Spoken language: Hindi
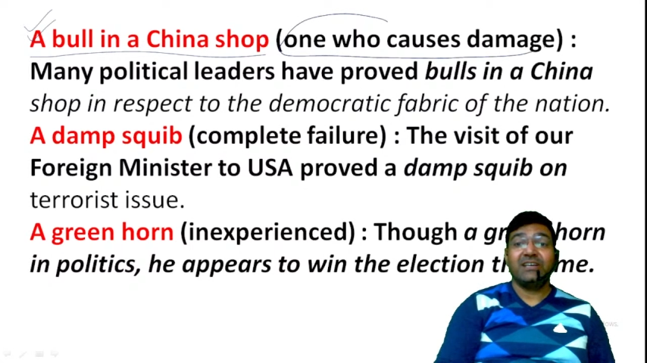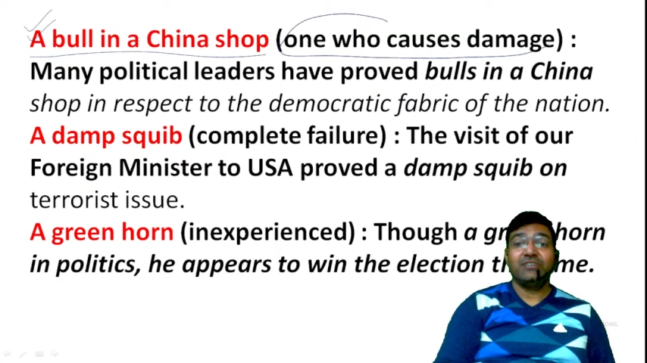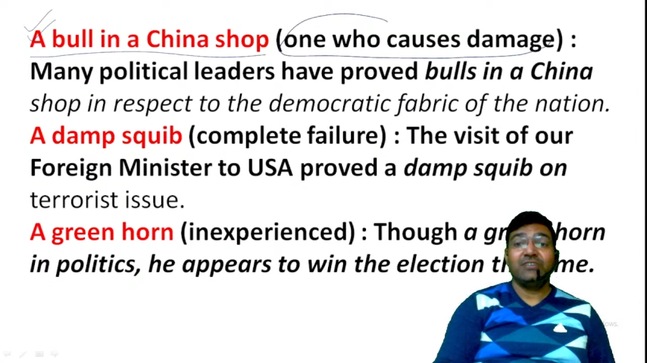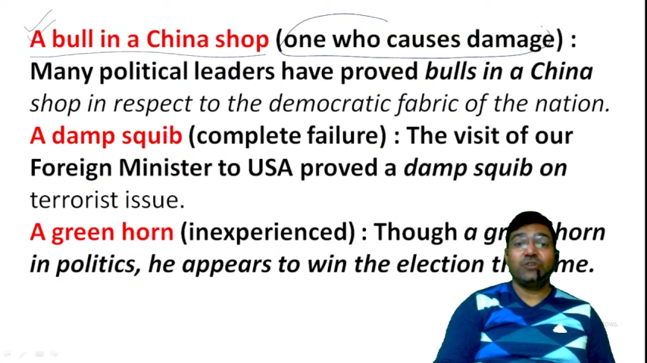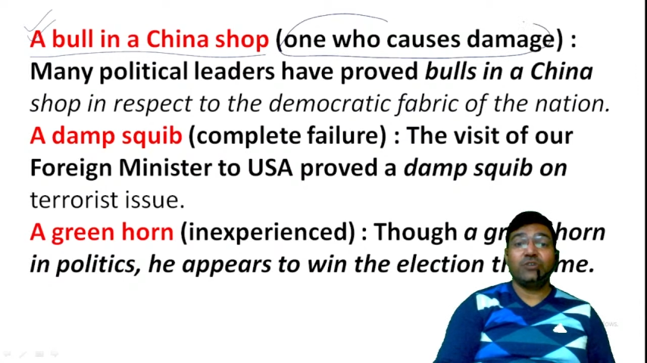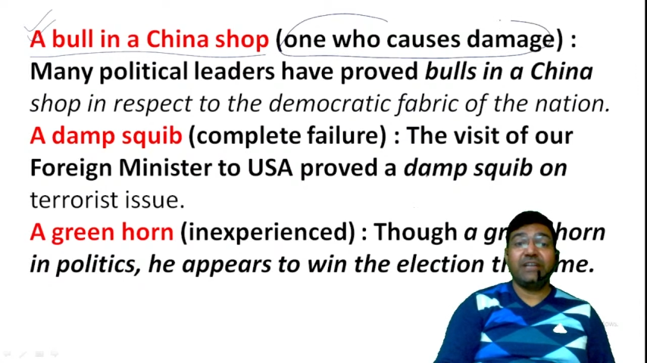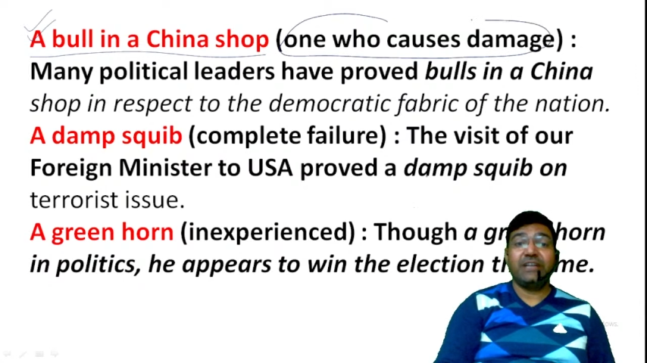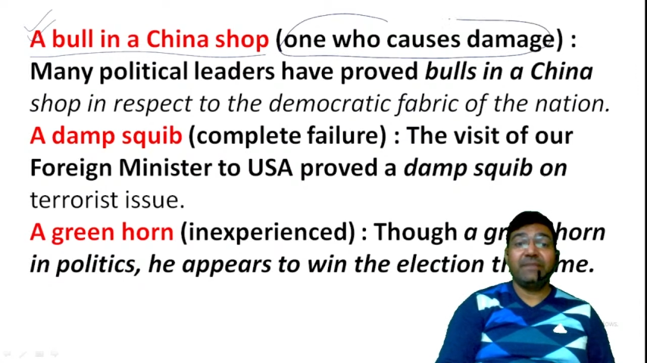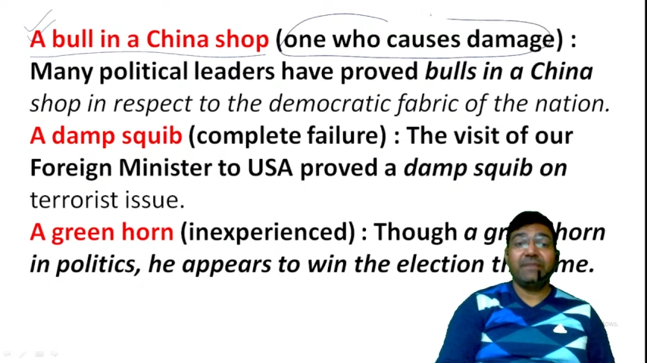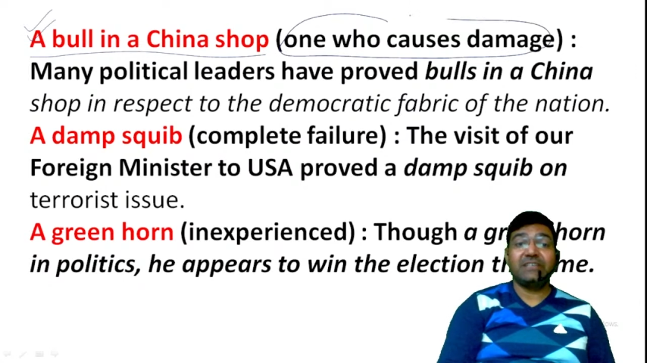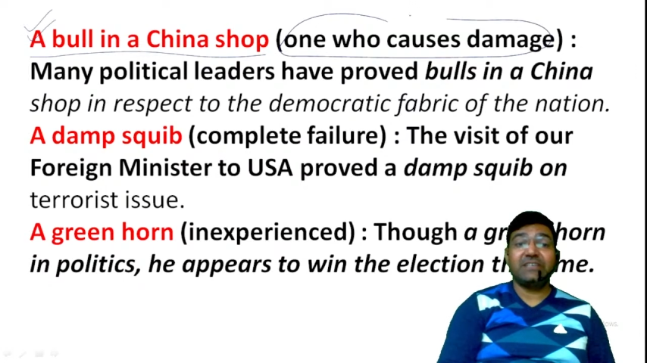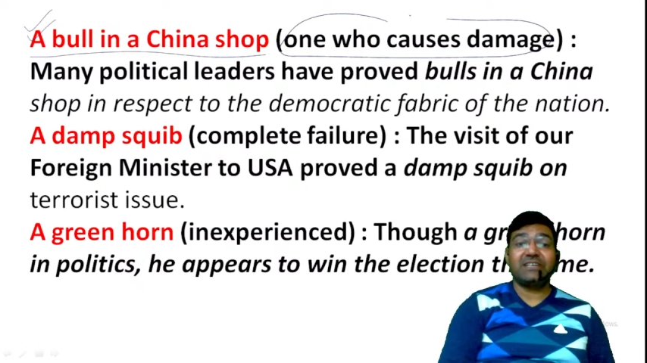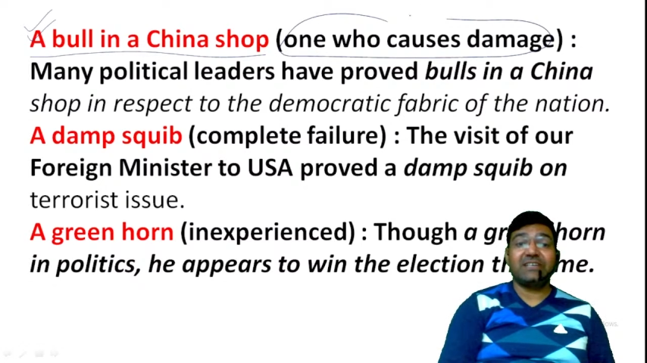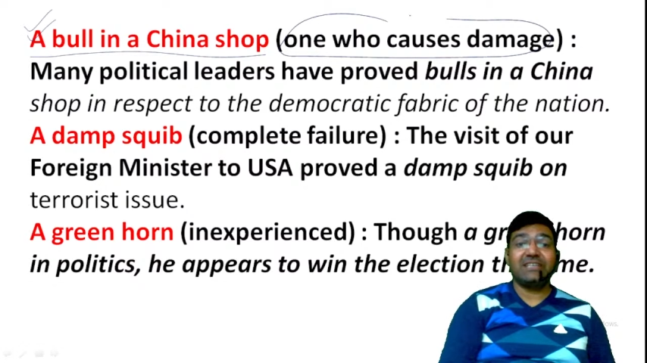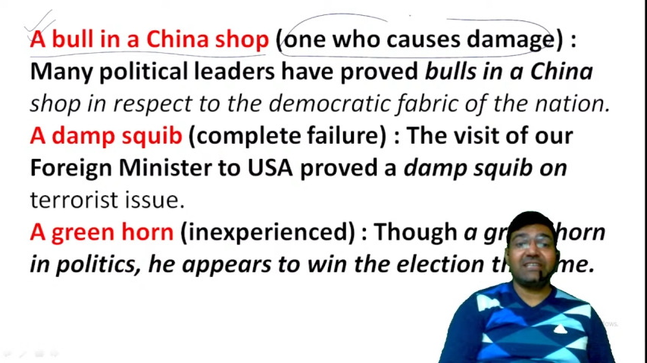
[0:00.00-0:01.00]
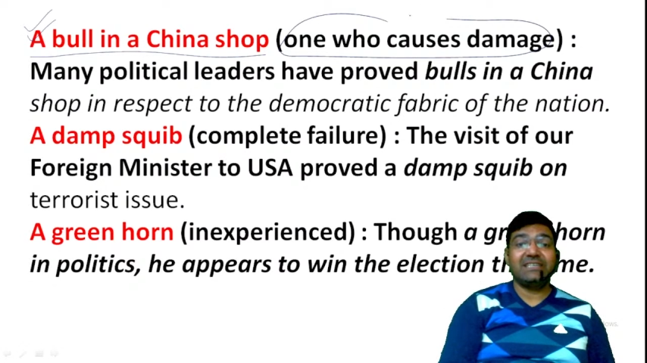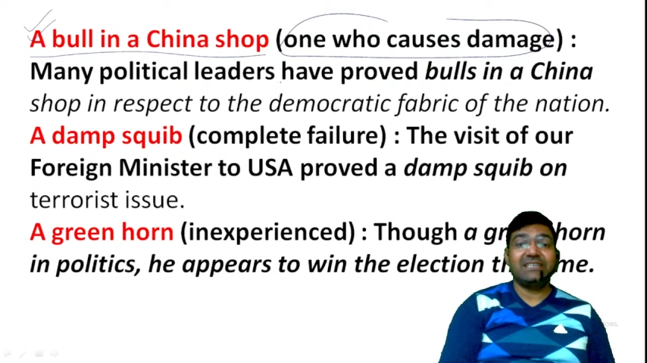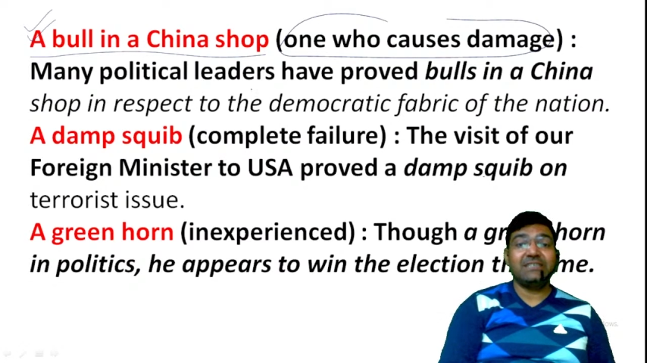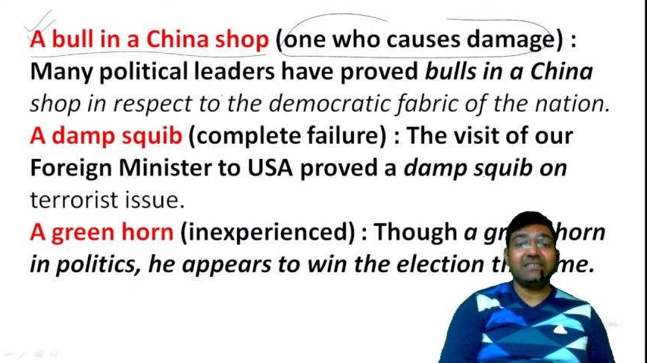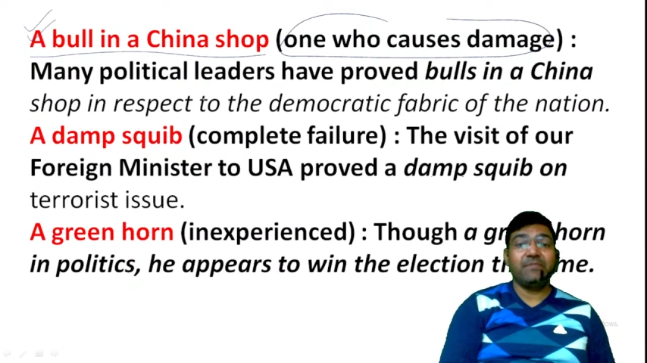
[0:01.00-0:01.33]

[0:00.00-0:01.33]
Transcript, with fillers: जो डेमेज कर दे जैसे